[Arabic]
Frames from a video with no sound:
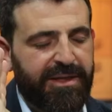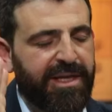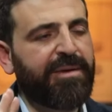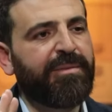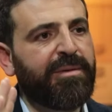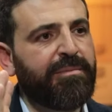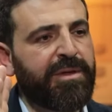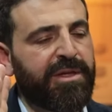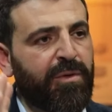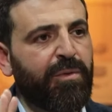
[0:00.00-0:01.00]
كتير مهم
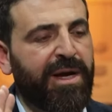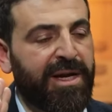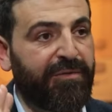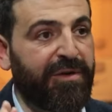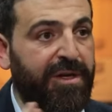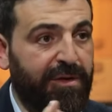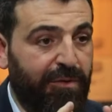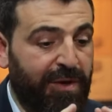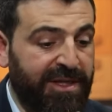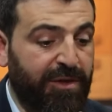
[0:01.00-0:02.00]
نضوي على فكره
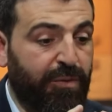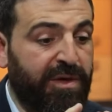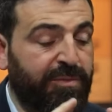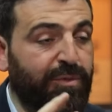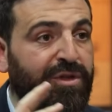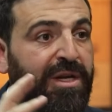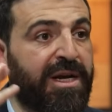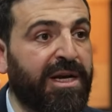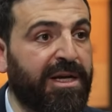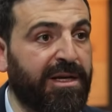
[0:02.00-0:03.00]
انه هذا التراث
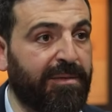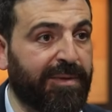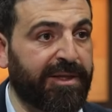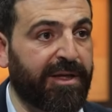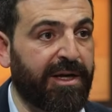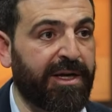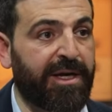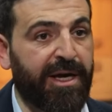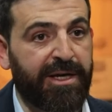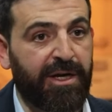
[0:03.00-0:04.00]
مشترك لكل المنطقه ان
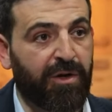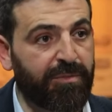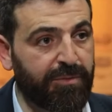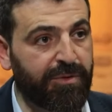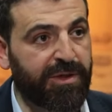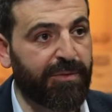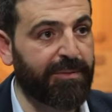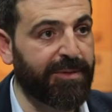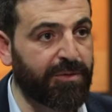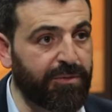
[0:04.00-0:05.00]
كان الحمص او
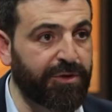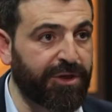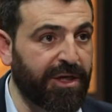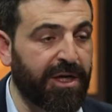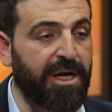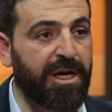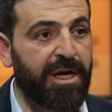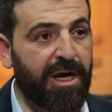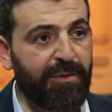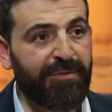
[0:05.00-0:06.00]
البنقوشه
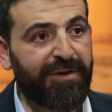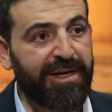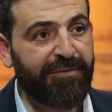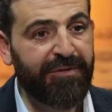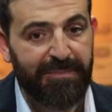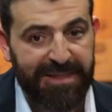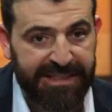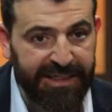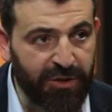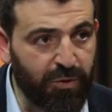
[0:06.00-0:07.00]
او الفلافل
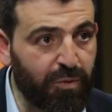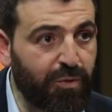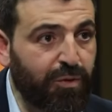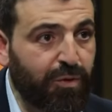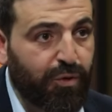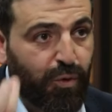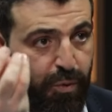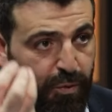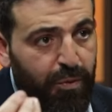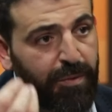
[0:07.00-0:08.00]
بس عنده
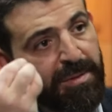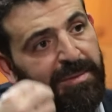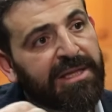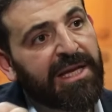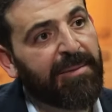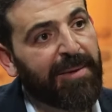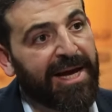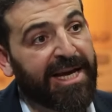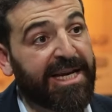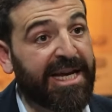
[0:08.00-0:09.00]
جذور بمنطقه
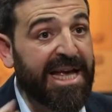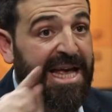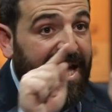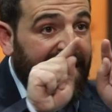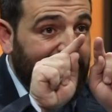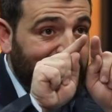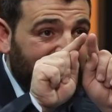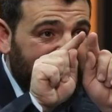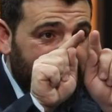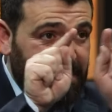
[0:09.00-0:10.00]
معينه هي مش
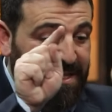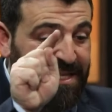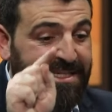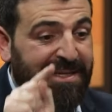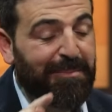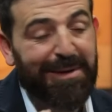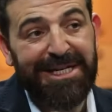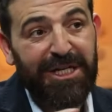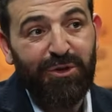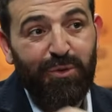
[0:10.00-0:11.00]
دايما بتتناسب مع
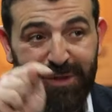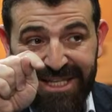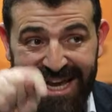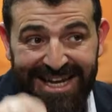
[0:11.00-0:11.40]
الحدود